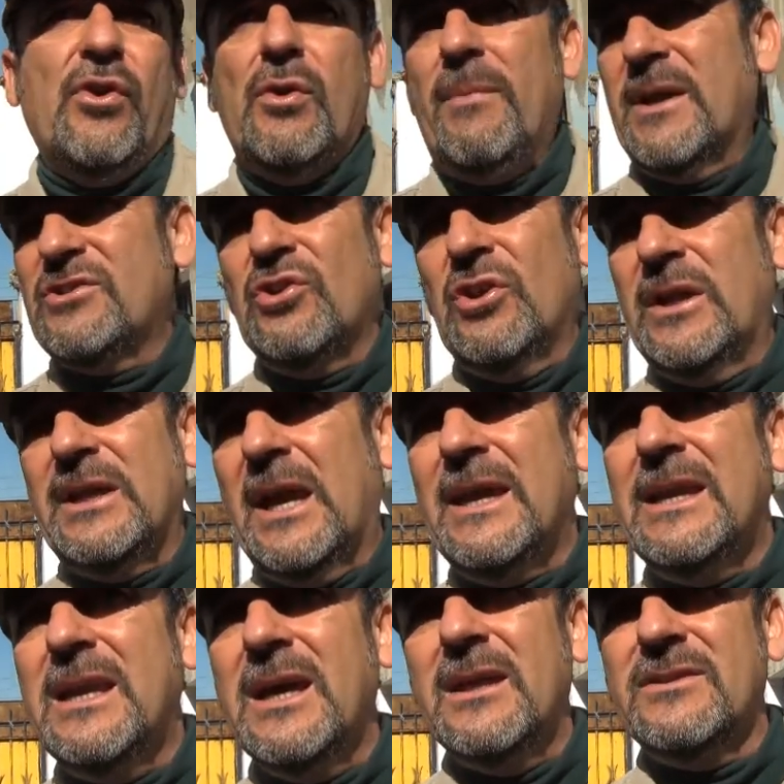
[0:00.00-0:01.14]
forma sola y
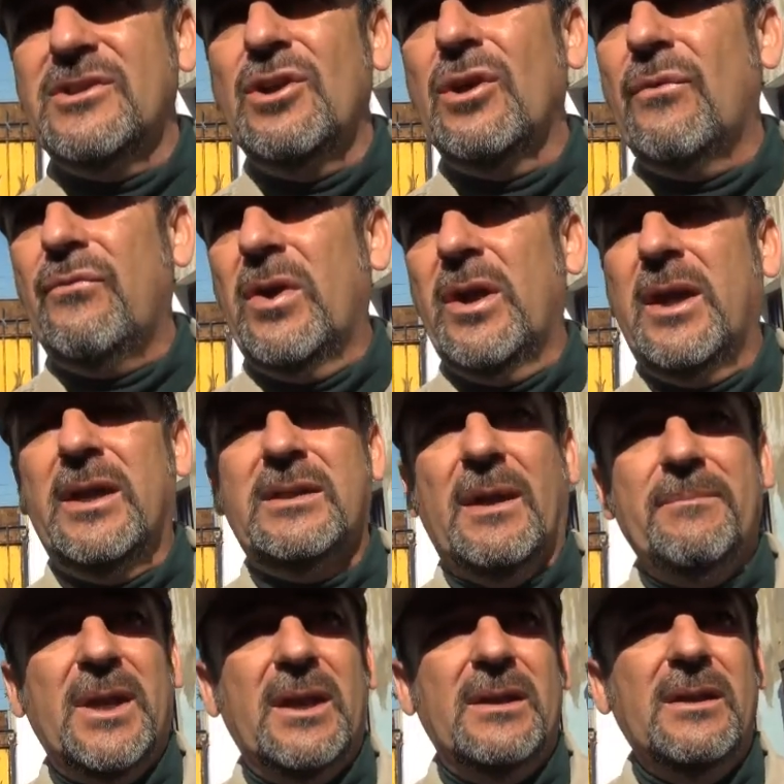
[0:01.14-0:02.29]
aislada, sino que fue
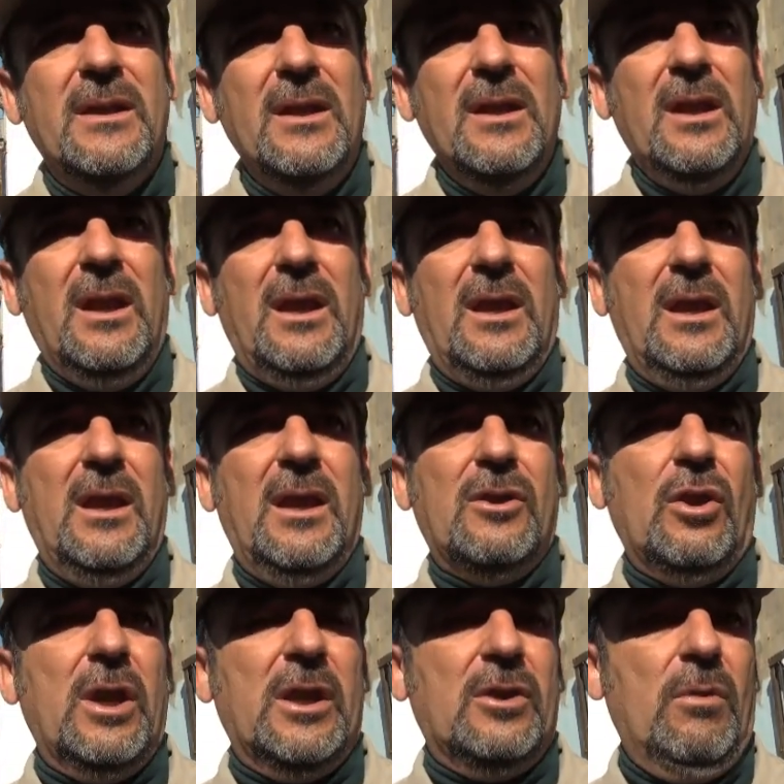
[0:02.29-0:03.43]
también eh,
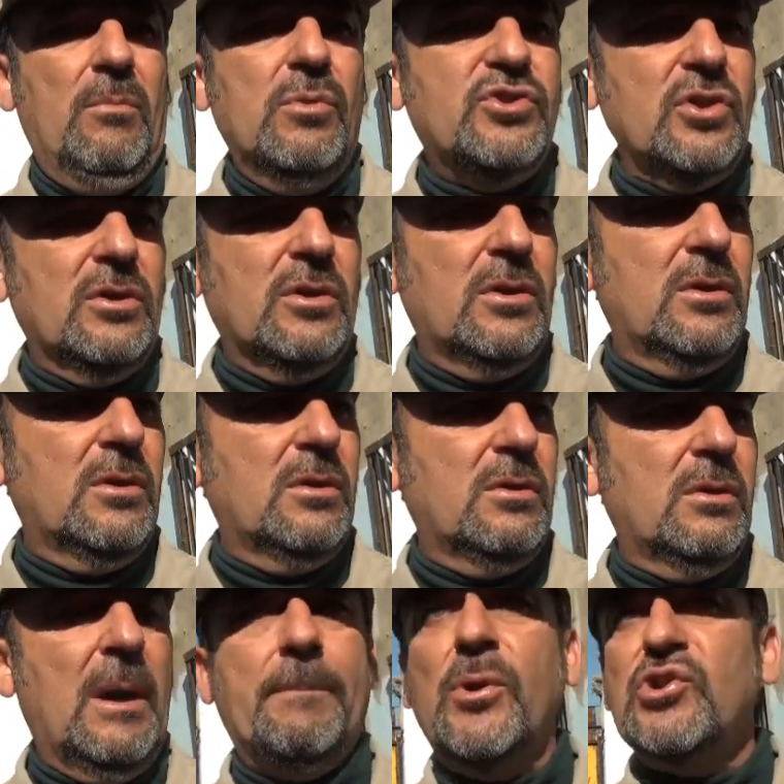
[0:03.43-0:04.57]
eh, con
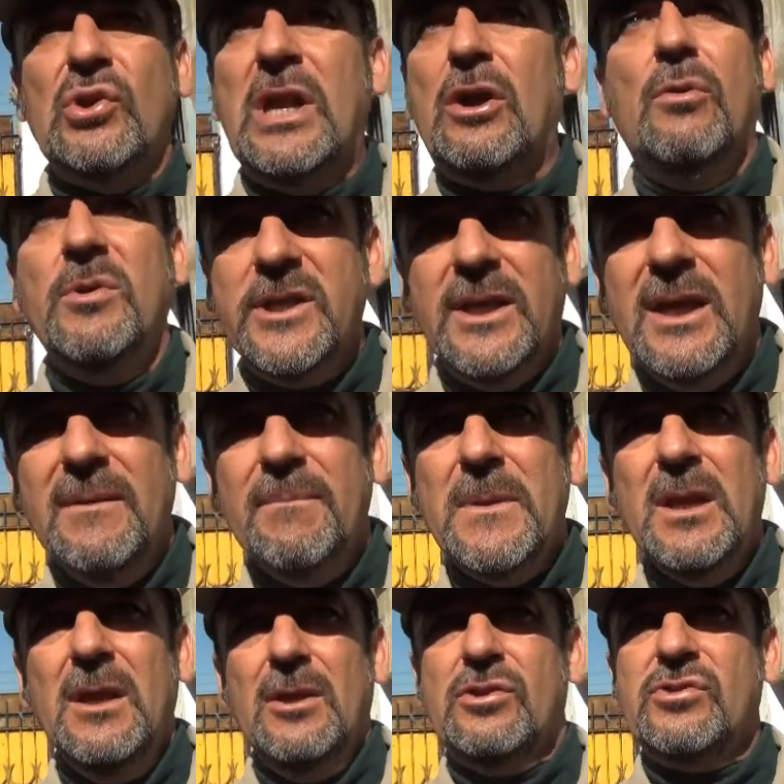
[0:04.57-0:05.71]
mucho apoyo de la comunidad
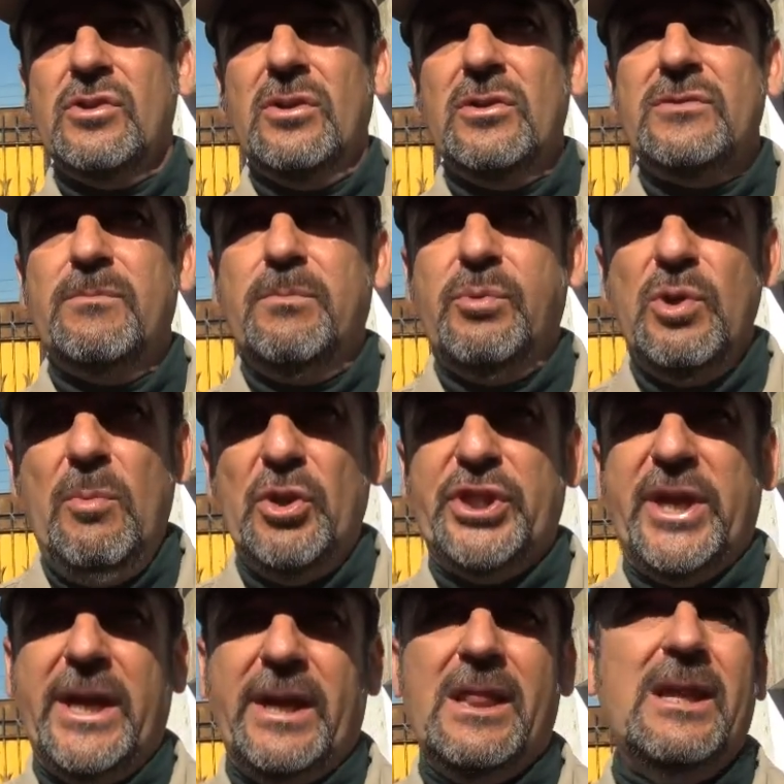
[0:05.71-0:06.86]
nosotros pudimos
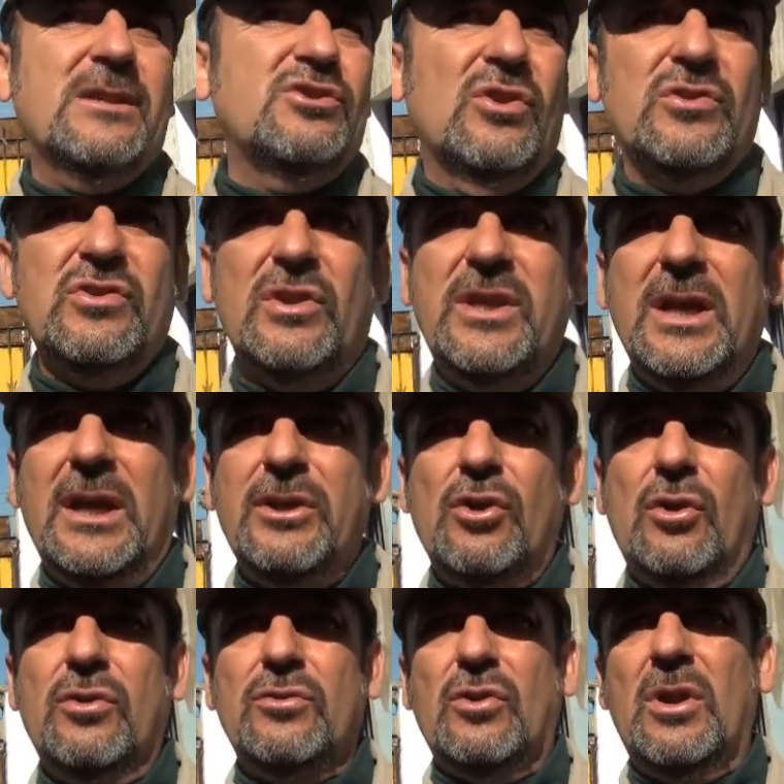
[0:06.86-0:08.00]
tejer lazos solidarios
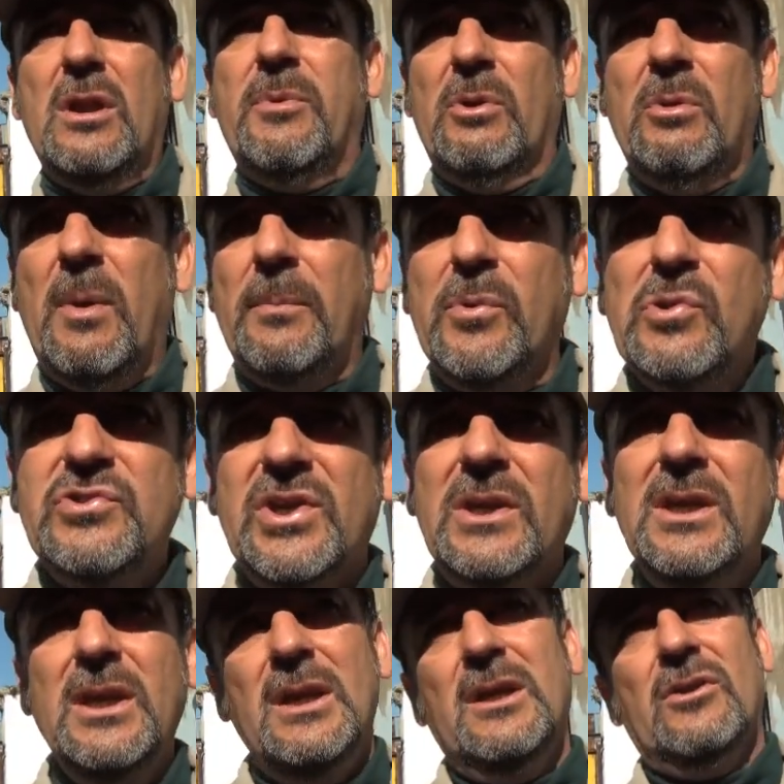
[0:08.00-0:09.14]
con, el pueblo
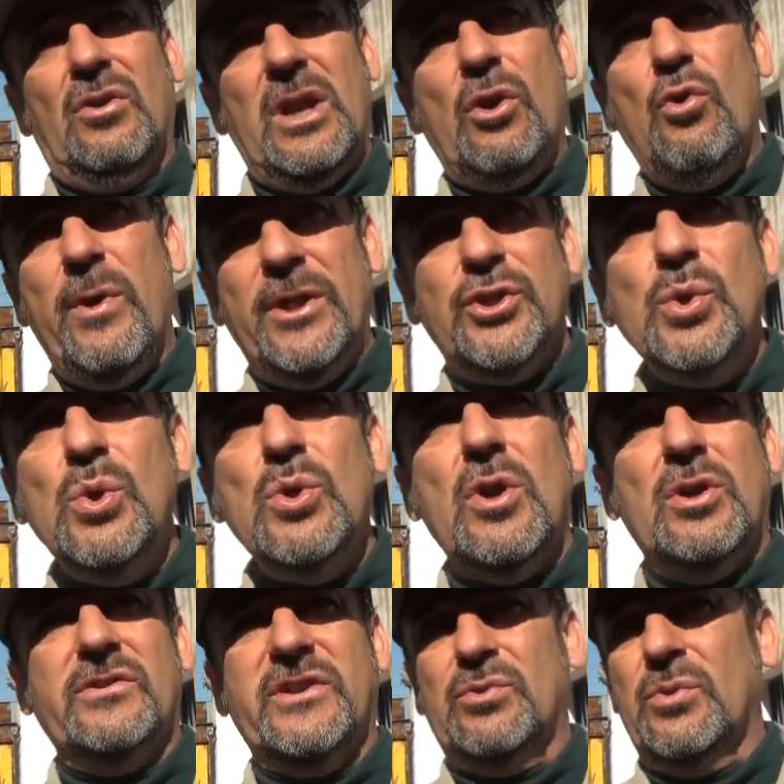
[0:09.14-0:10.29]
mapuche, con la juventud,
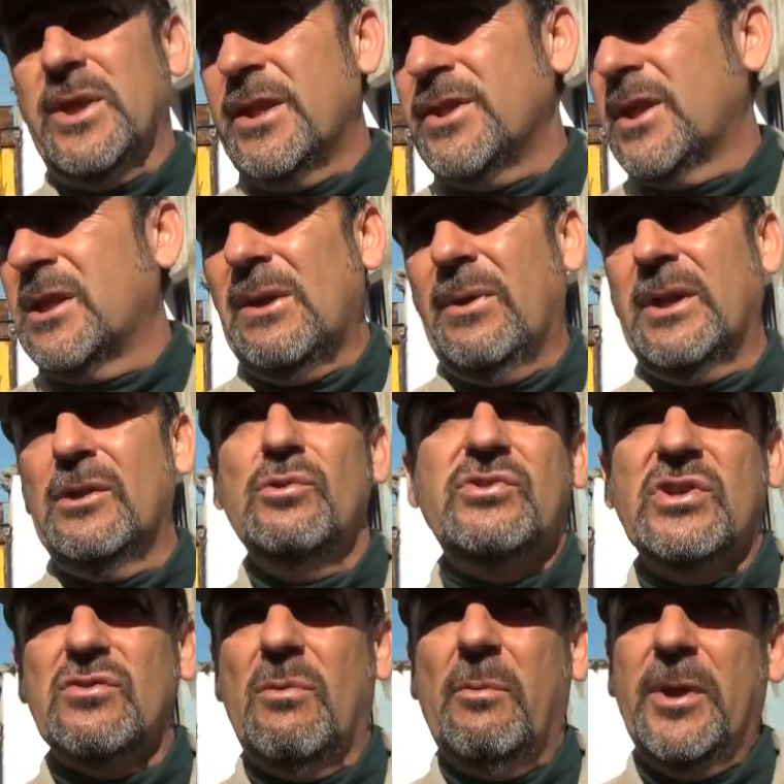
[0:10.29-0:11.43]
con los estudiantes que estaban en
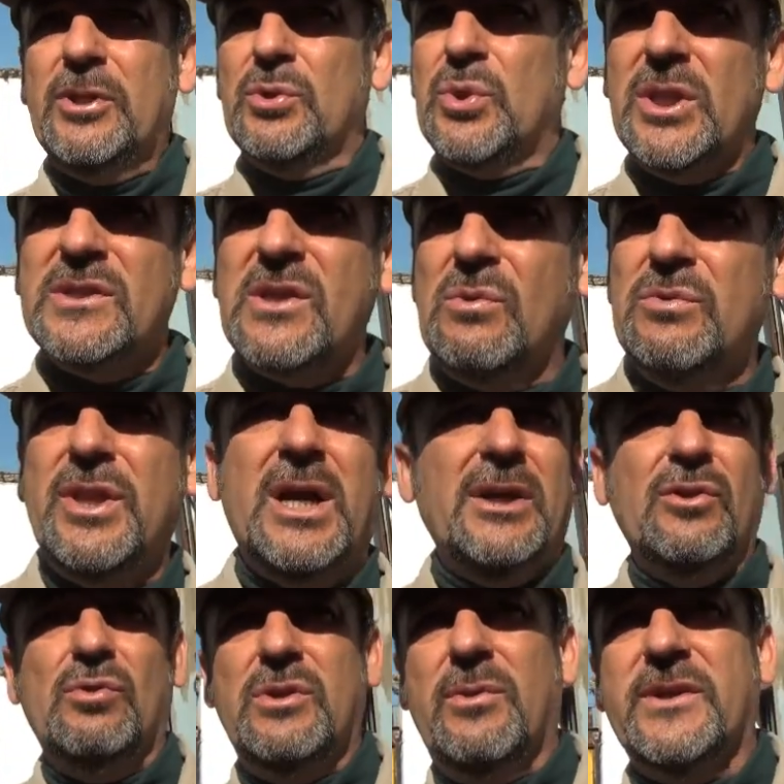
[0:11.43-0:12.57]
lucha en su momento, estudiantes
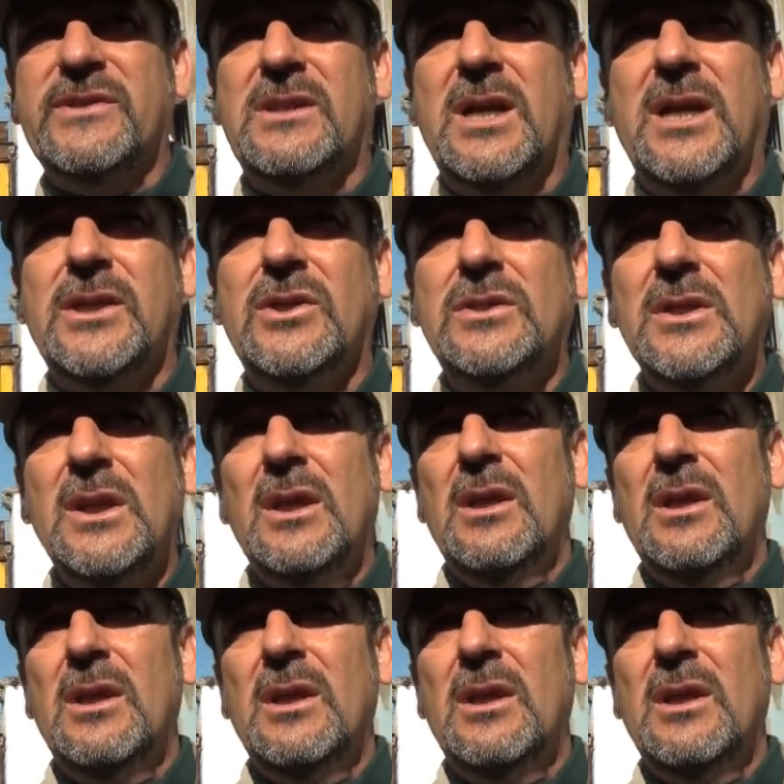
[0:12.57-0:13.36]
secundarios, universitarios,